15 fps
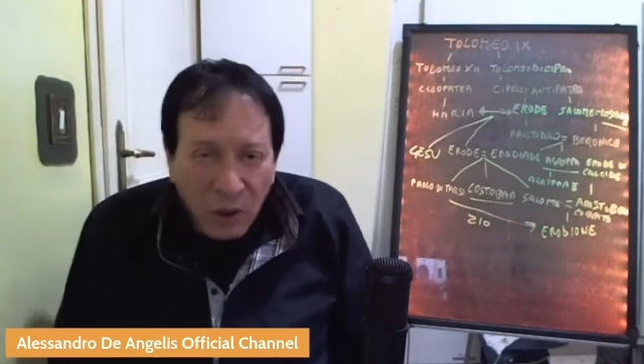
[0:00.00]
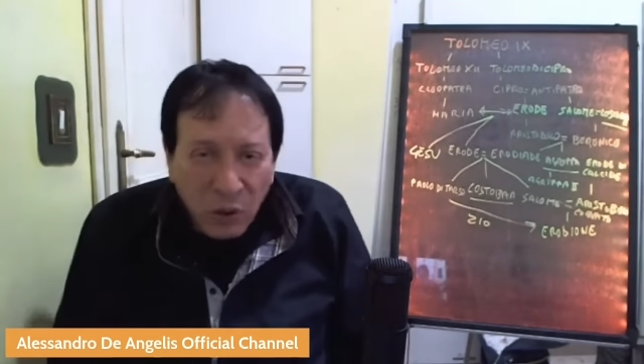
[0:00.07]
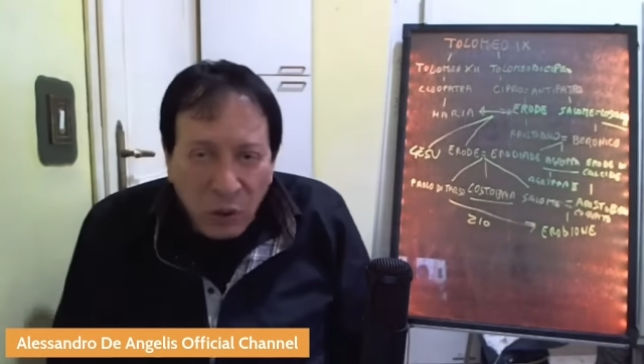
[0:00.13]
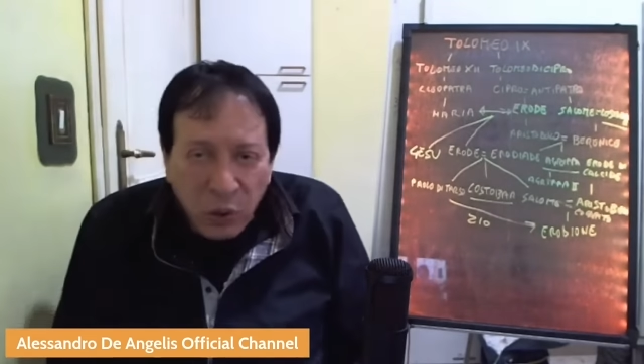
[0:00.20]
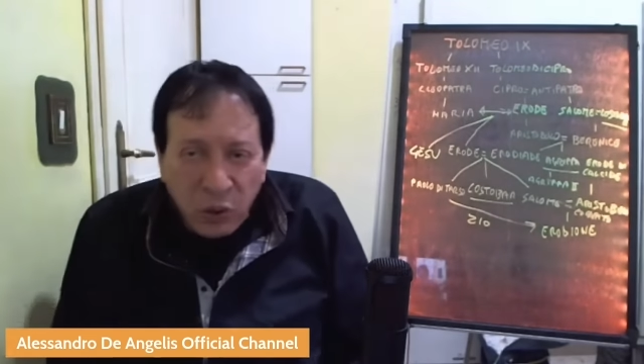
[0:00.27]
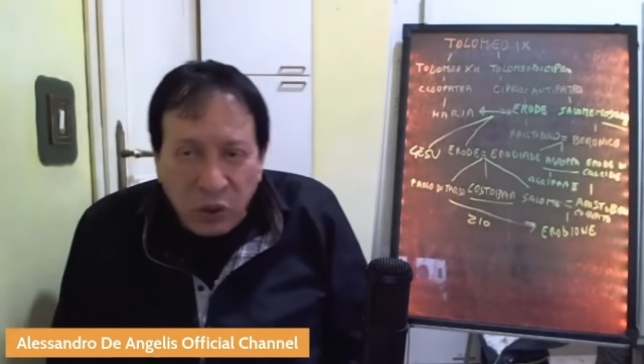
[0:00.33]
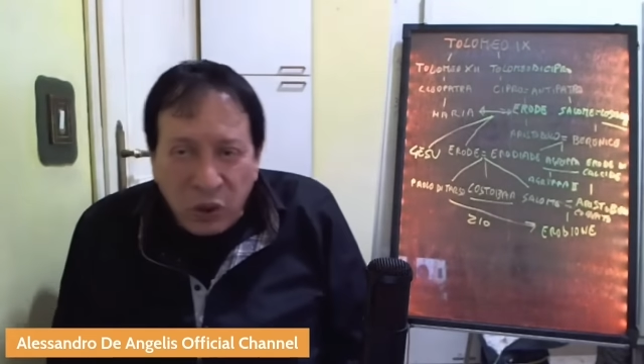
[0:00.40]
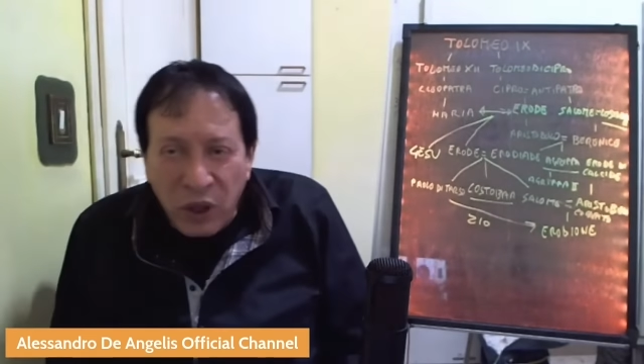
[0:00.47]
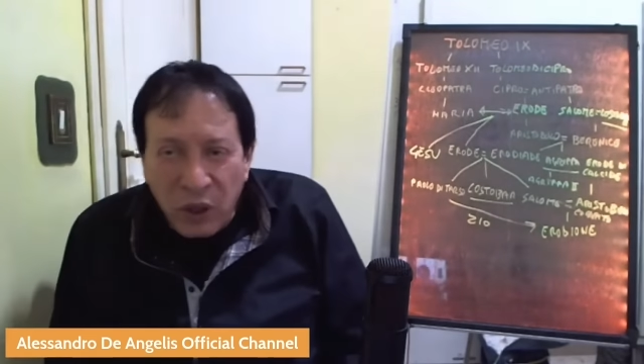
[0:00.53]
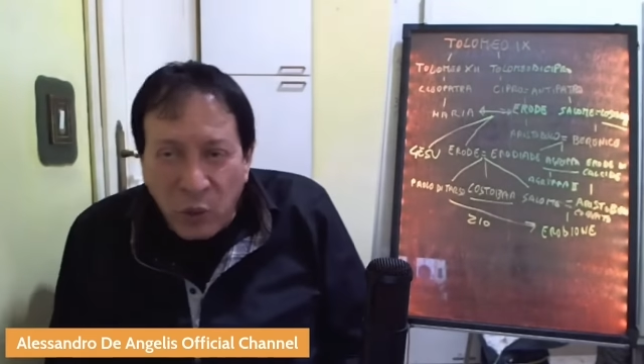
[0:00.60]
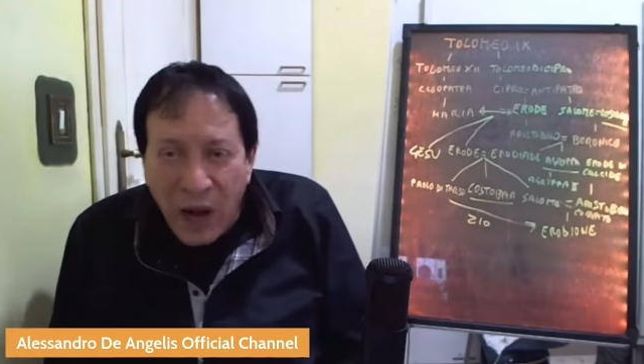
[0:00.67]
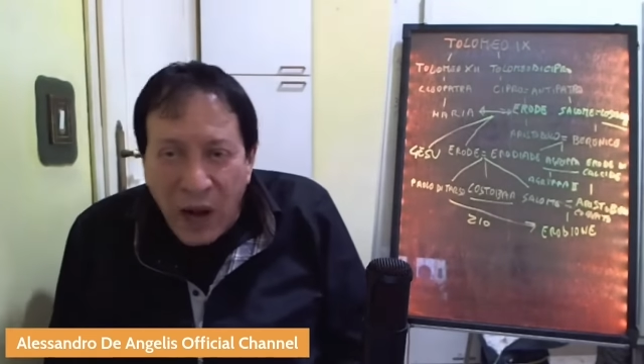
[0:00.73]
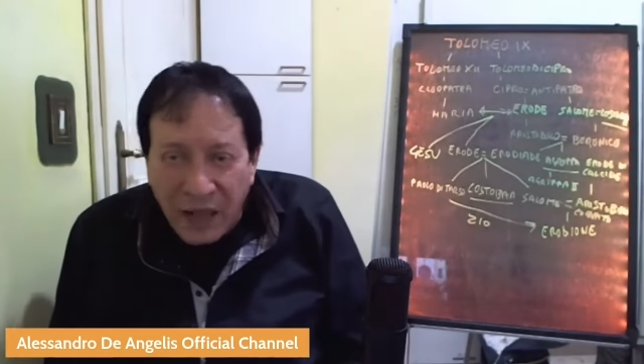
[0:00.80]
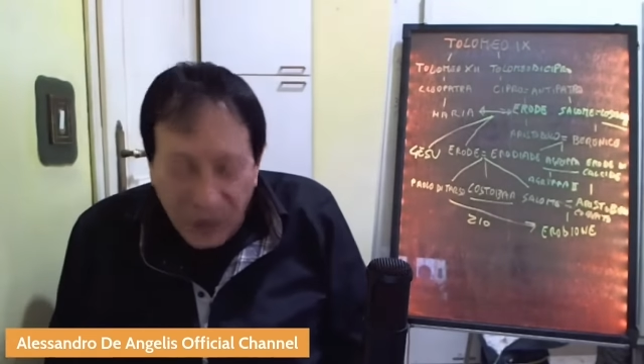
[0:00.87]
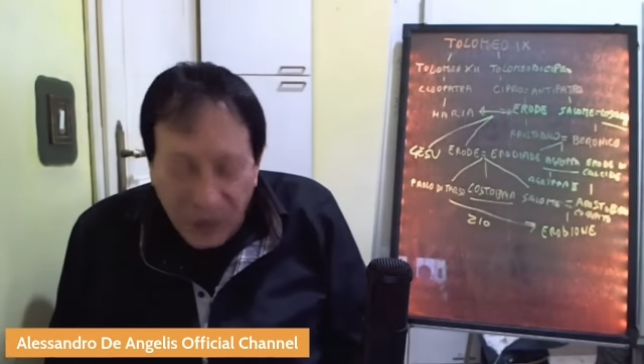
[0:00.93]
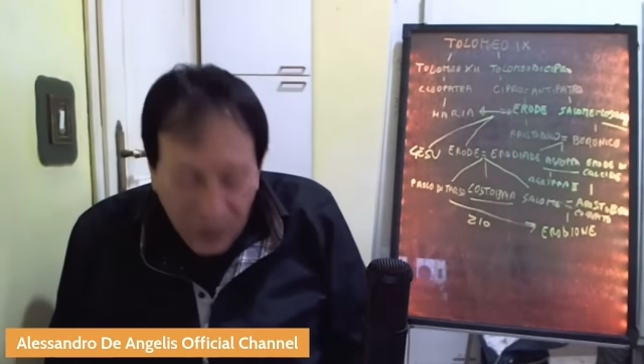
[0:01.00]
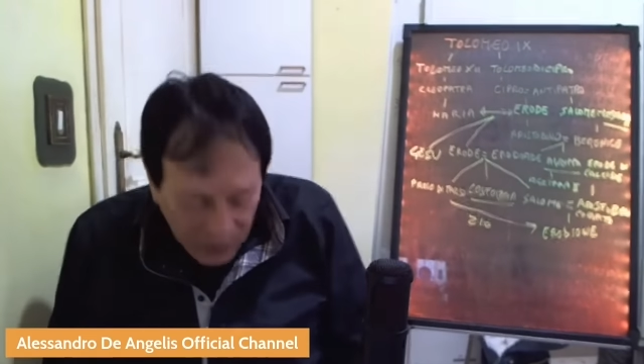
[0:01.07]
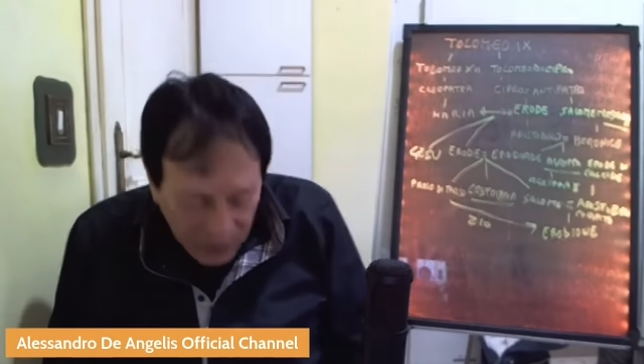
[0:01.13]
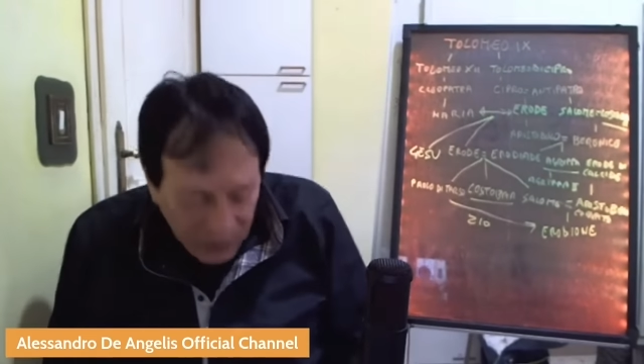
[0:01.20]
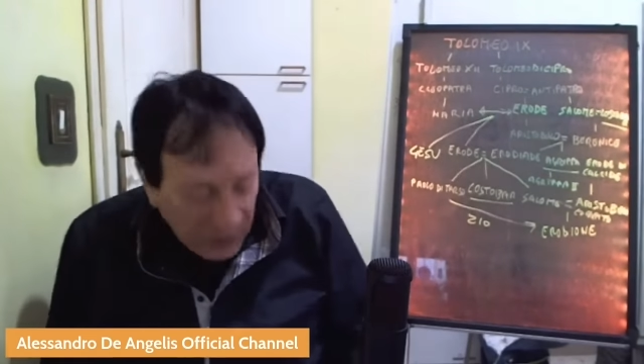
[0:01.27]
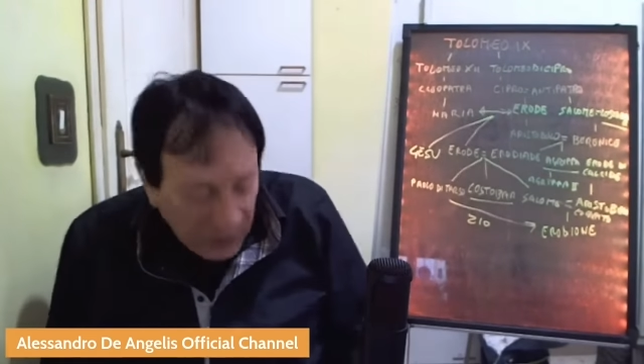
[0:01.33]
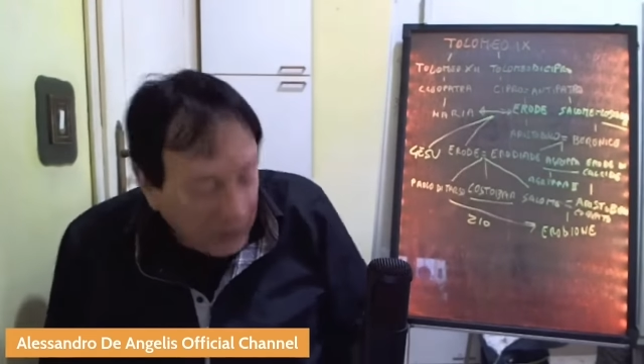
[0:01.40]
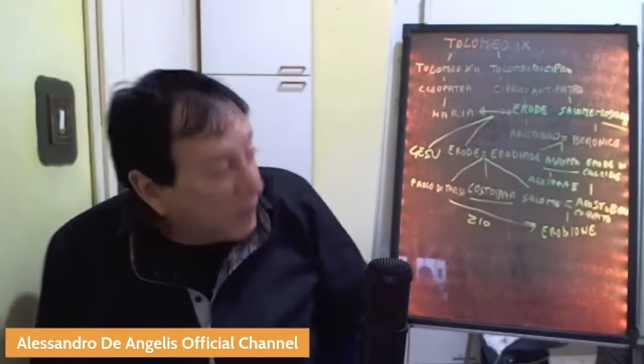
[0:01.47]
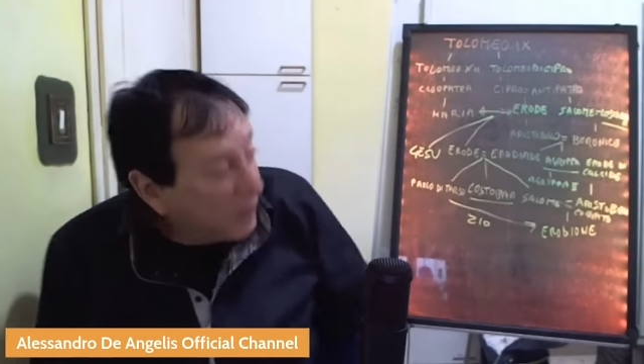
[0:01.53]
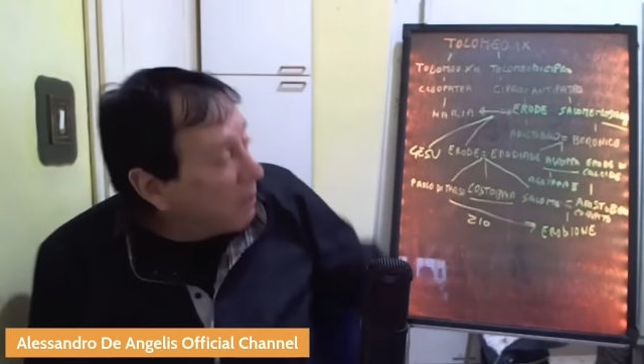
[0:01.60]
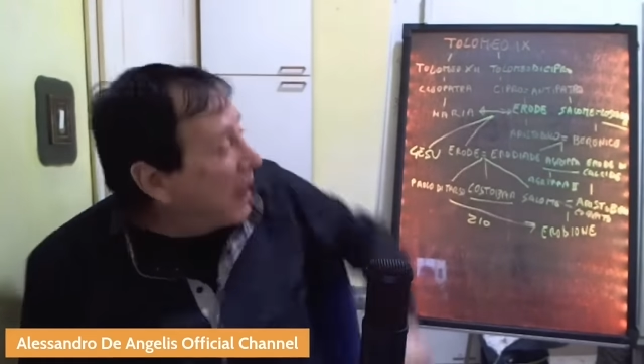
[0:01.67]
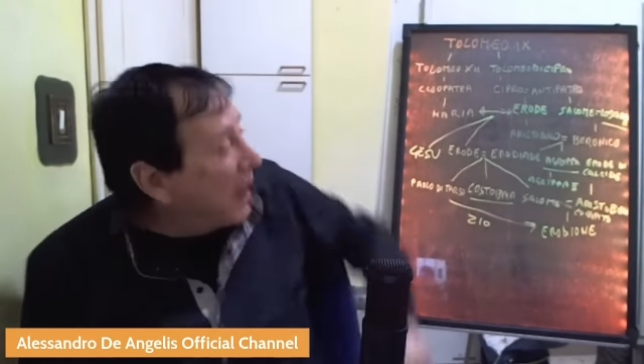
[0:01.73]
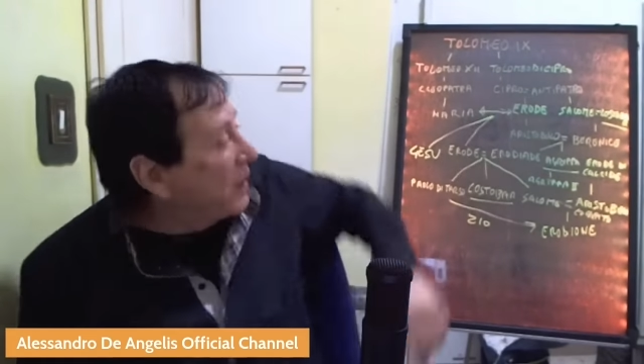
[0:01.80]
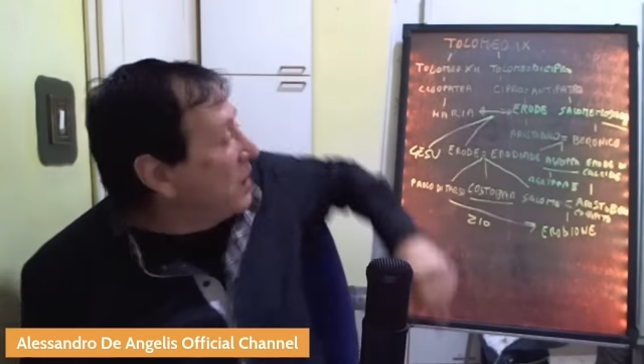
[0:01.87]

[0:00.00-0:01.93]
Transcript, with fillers: tutto il quadro. Ma eh,